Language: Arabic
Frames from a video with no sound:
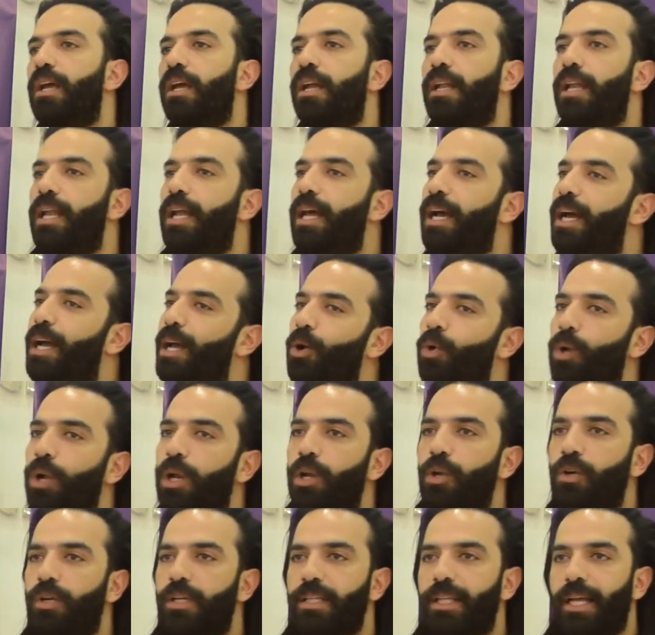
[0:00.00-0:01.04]
لا هو
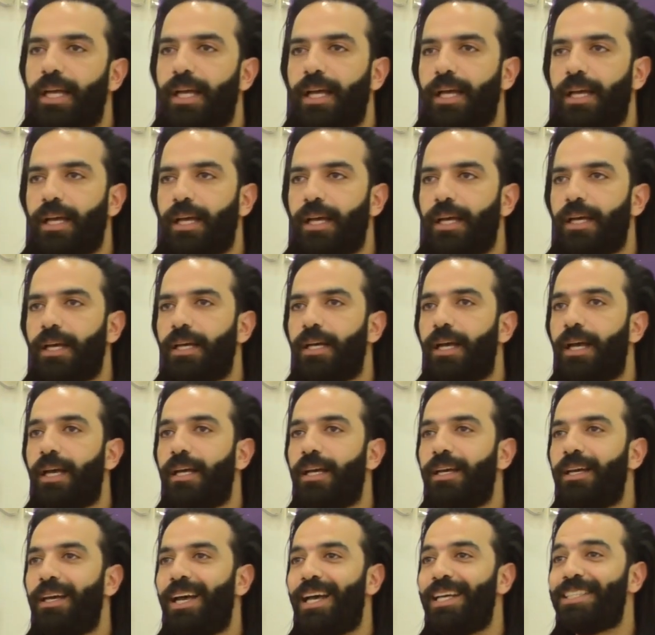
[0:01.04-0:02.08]
اللوك ده
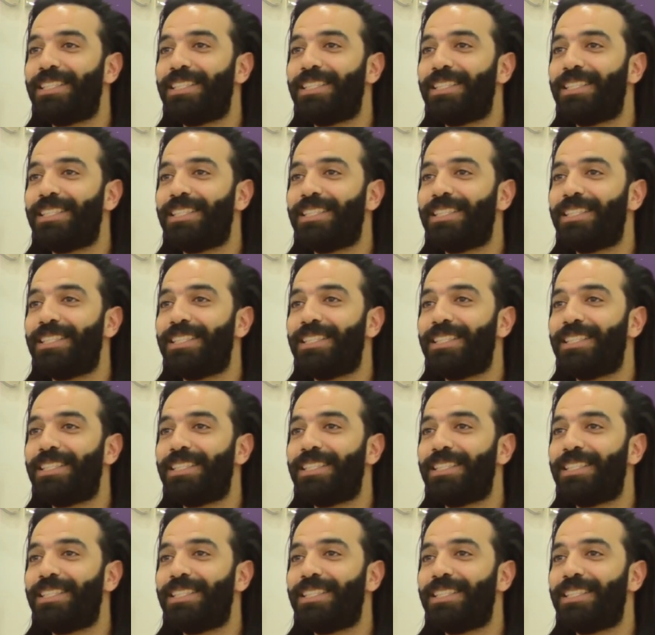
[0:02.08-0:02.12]
آه،